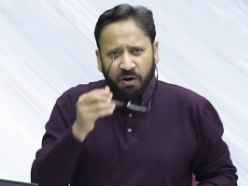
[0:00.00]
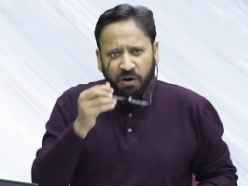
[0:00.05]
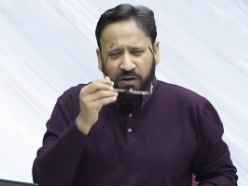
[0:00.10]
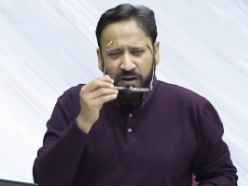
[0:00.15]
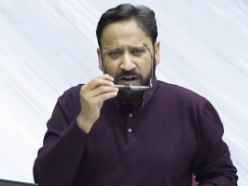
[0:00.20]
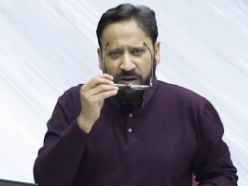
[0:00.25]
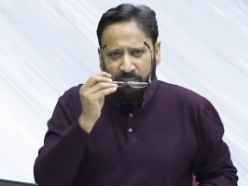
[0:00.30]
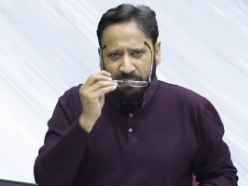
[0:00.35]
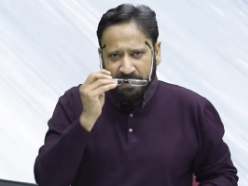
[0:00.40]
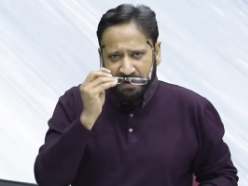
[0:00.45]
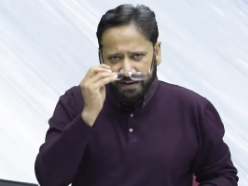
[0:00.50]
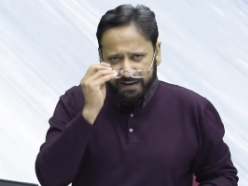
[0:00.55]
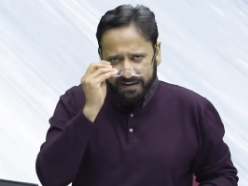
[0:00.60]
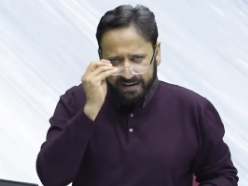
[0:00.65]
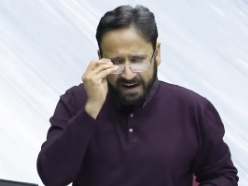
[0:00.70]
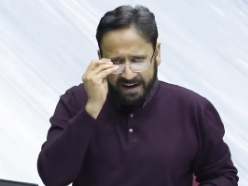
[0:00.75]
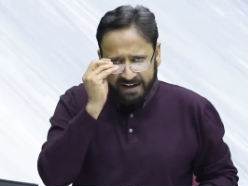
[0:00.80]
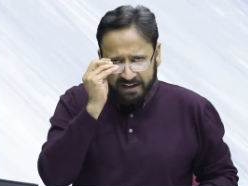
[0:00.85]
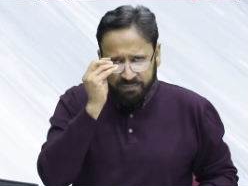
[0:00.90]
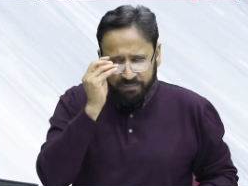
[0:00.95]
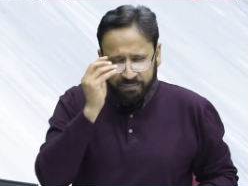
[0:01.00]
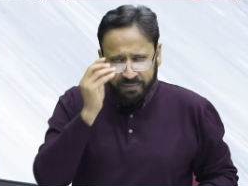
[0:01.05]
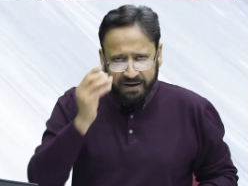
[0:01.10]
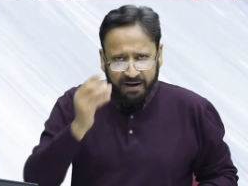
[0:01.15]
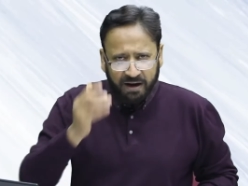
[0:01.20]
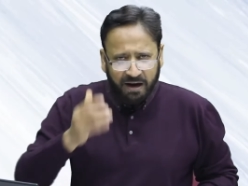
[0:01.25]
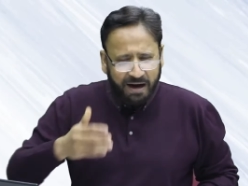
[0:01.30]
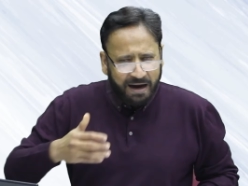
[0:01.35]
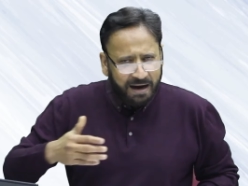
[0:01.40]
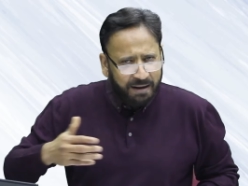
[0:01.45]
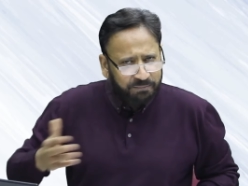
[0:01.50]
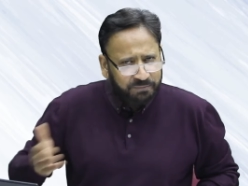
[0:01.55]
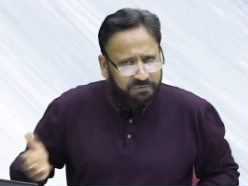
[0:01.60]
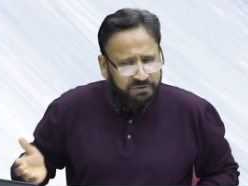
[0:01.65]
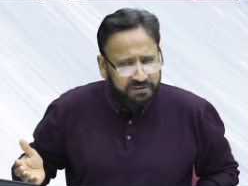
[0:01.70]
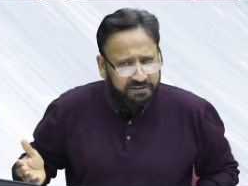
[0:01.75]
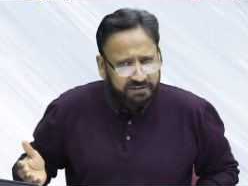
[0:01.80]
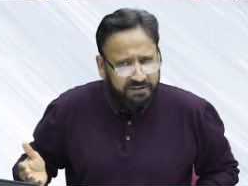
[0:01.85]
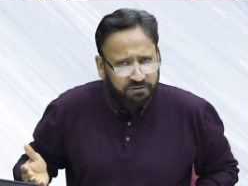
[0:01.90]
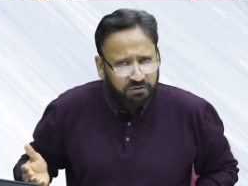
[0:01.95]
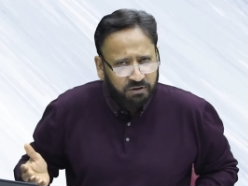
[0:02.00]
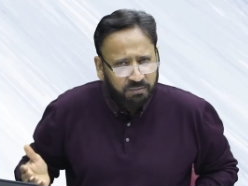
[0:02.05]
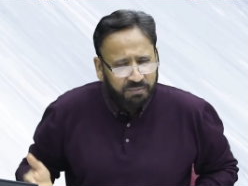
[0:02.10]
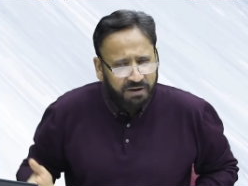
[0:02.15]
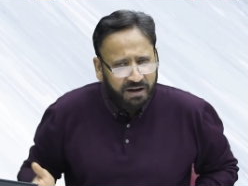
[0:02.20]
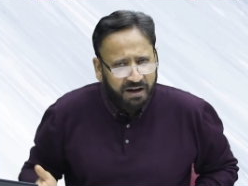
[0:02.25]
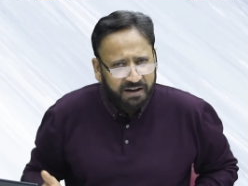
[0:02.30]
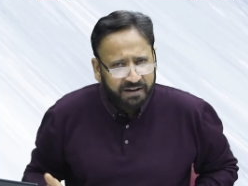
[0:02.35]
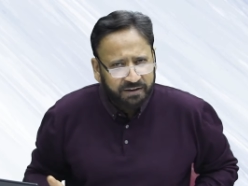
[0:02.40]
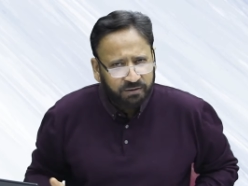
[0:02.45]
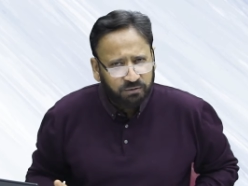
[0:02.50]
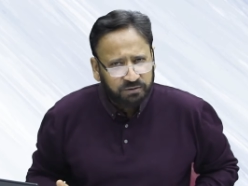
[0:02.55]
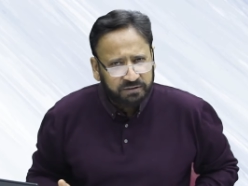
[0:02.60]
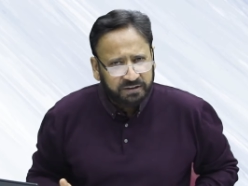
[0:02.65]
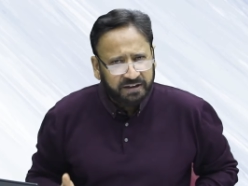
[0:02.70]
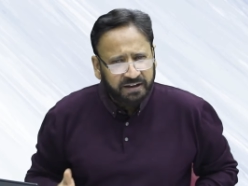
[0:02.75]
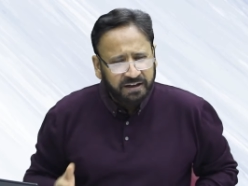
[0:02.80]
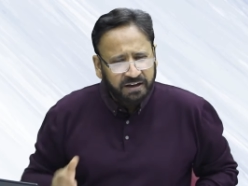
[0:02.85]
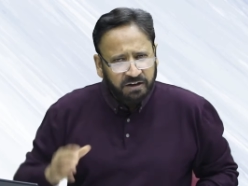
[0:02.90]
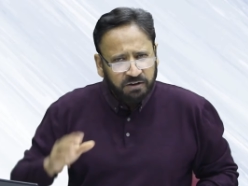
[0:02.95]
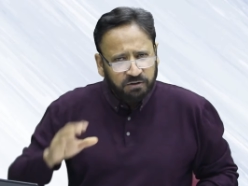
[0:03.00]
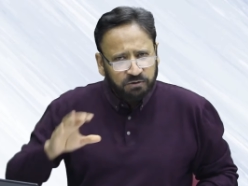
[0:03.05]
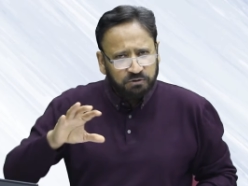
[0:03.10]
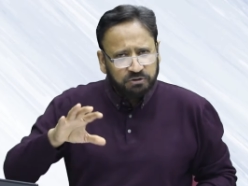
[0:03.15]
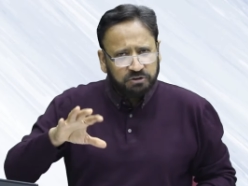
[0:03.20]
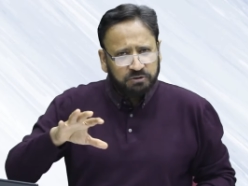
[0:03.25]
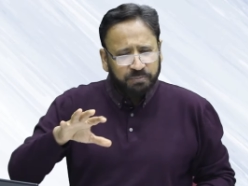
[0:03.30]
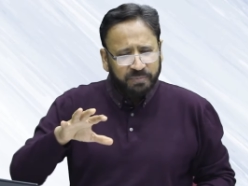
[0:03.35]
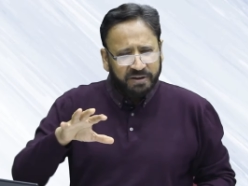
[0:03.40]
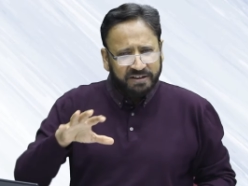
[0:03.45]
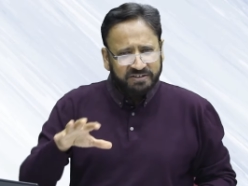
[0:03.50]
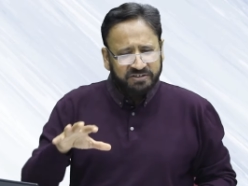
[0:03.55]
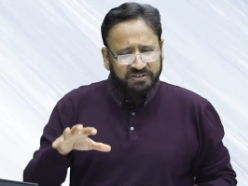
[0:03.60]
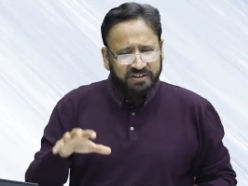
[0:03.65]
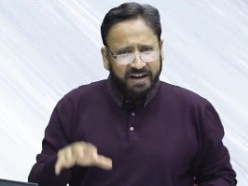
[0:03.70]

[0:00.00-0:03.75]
और हमारे डाइट में आम चीज़ें जो हम खा रहे होते हैं उसमें